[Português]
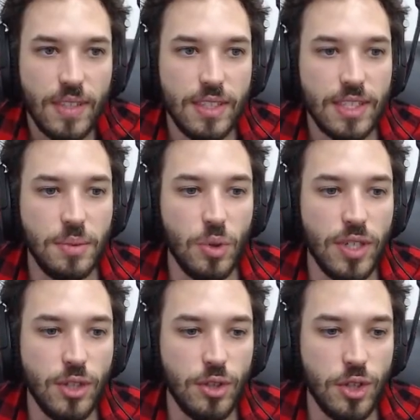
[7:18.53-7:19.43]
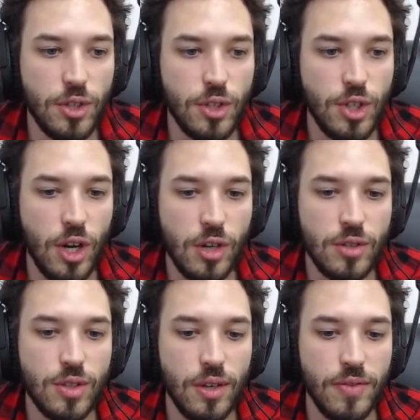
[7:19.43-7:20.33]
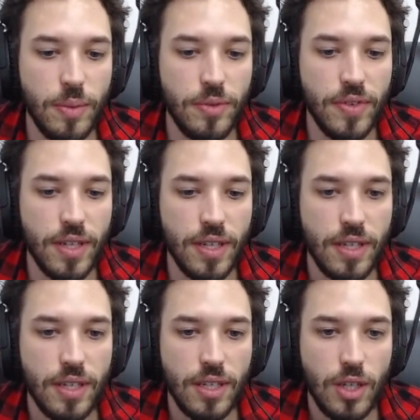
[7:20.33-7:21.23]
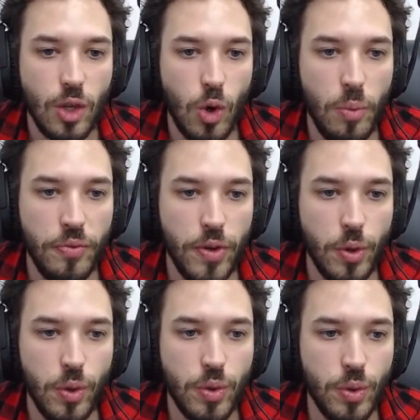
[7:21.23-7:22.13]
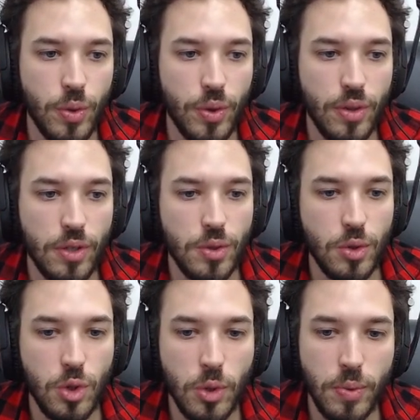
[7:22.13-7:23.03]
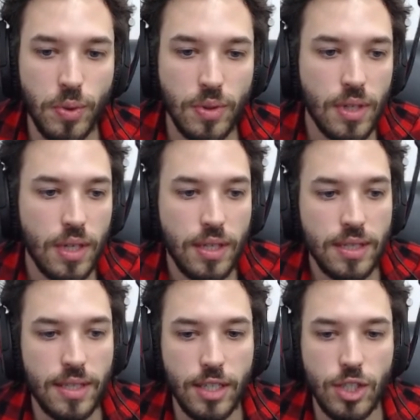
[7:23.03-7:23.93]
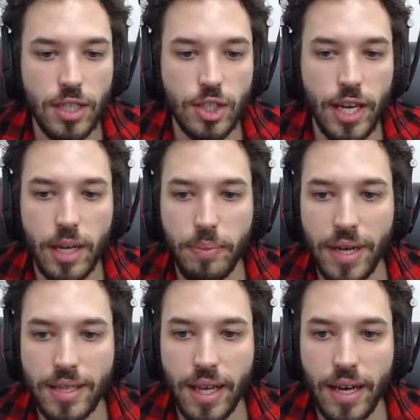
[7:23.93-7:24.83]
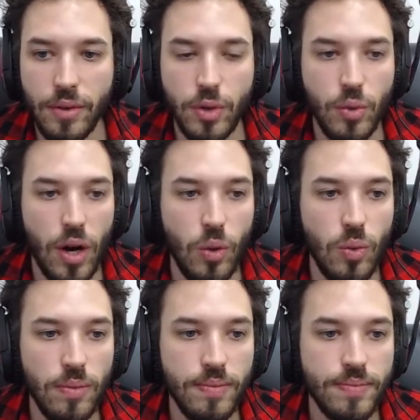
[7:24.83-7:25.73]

Simulando os outros jogos, ó, vamos ver como ficou tudo. Nosso grupo, Islândia e Nigéria empataram em 1 a 1.